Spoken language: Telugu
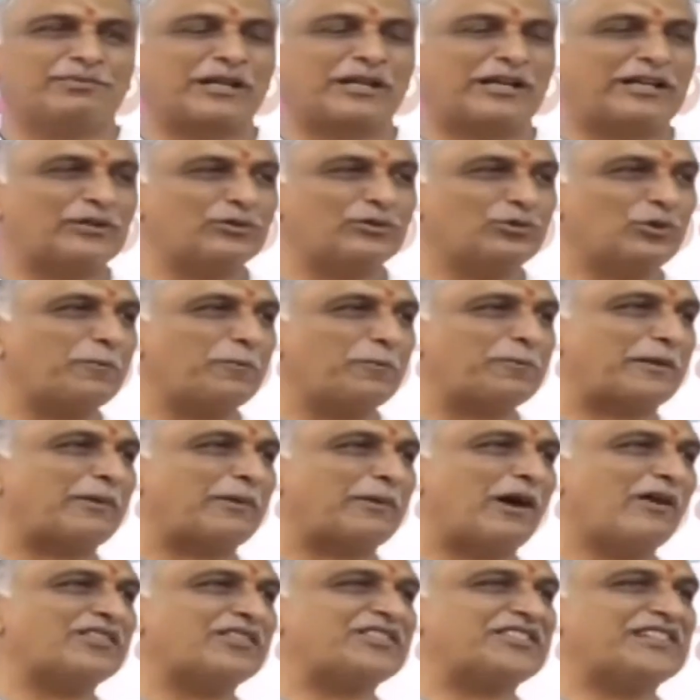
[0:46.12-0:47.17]
ఎంతో
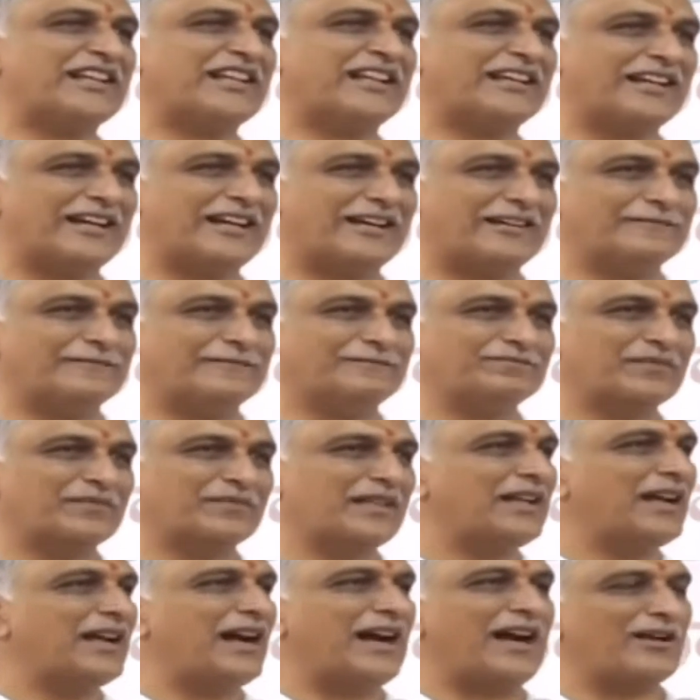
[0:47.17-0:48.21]
ప్రభావశీలంగా
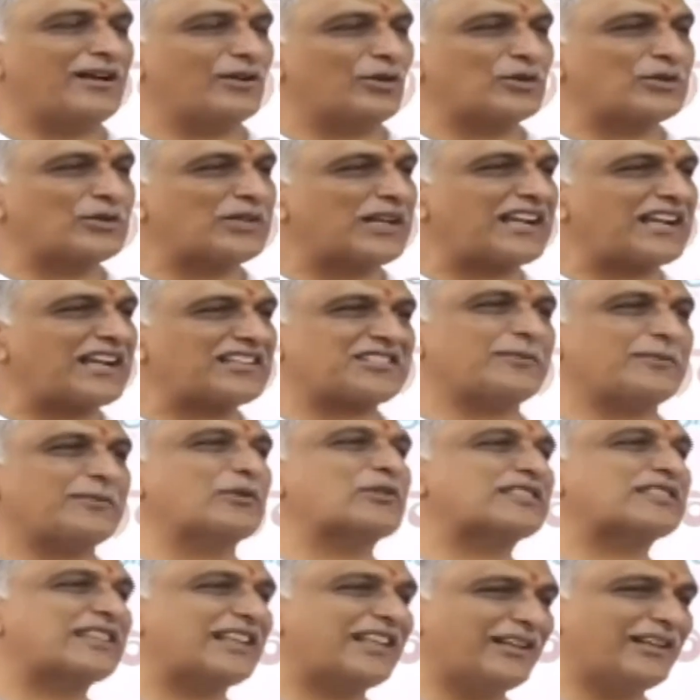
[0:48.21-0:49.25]
ఆ రోజు రాష్ట్రం
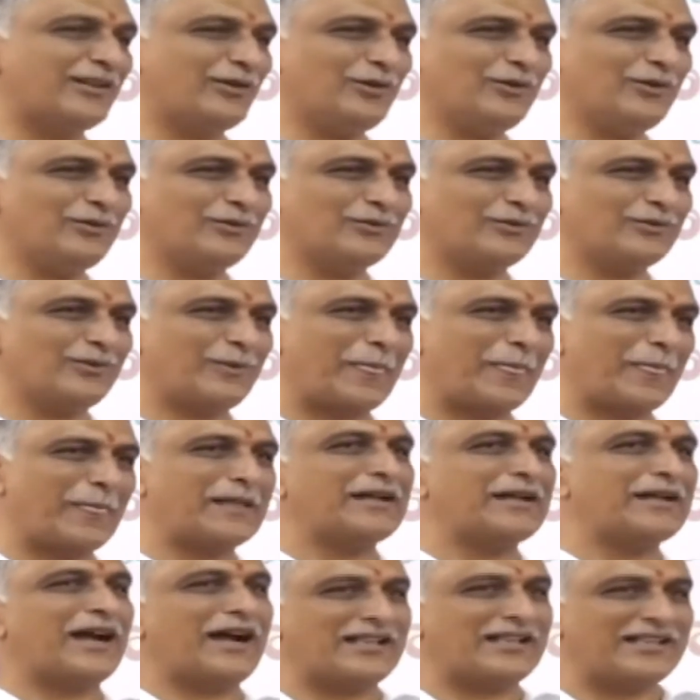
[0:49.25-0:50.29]
వస్తుందనో
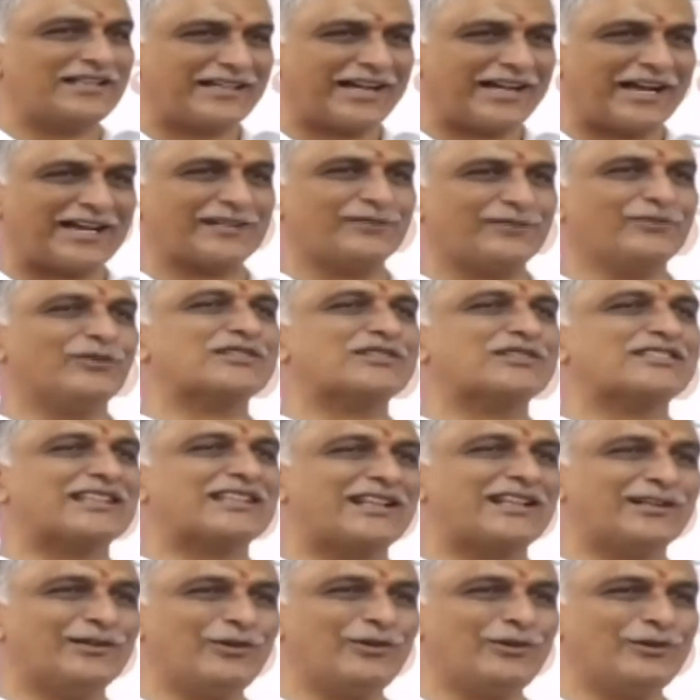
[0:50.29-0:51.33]
అధికారం
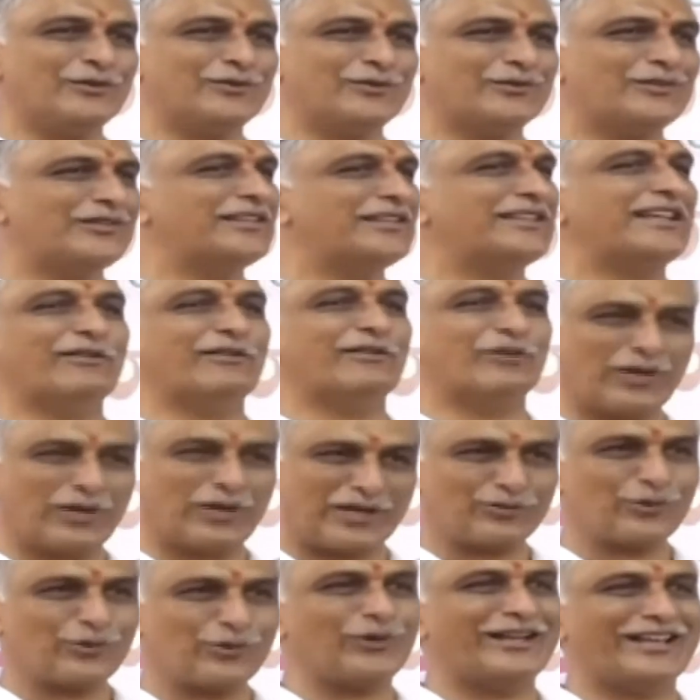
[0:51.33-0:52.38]
వస్తుందనో ఎవరు
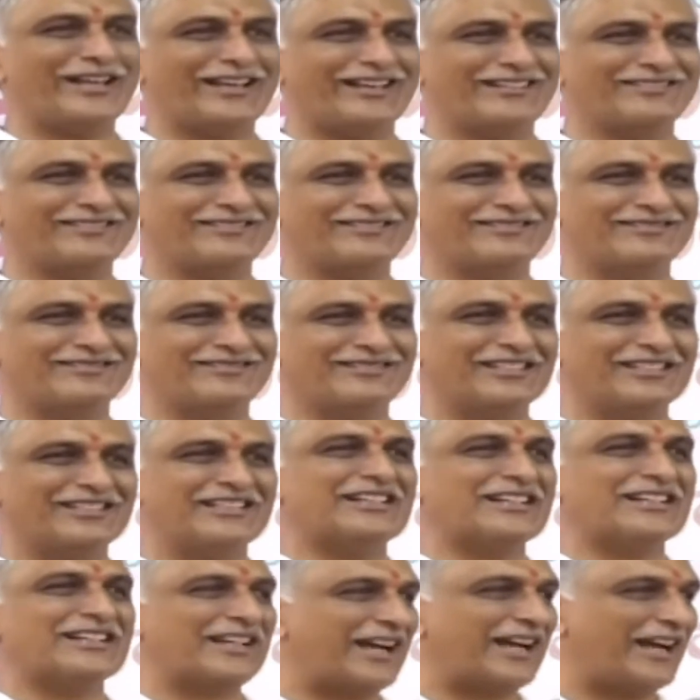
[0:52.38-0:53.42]
అనుకోలే
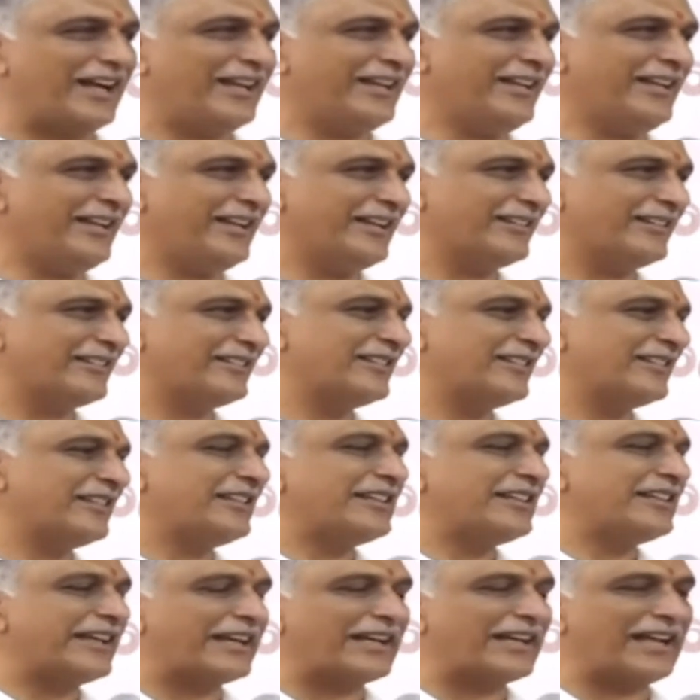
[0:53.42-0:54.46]
కానీ
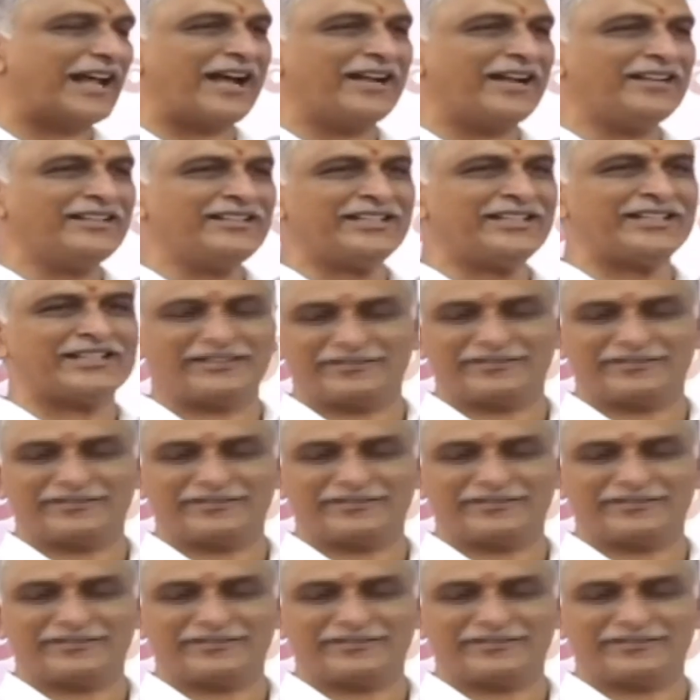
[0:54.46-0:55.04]
ఎలాంటి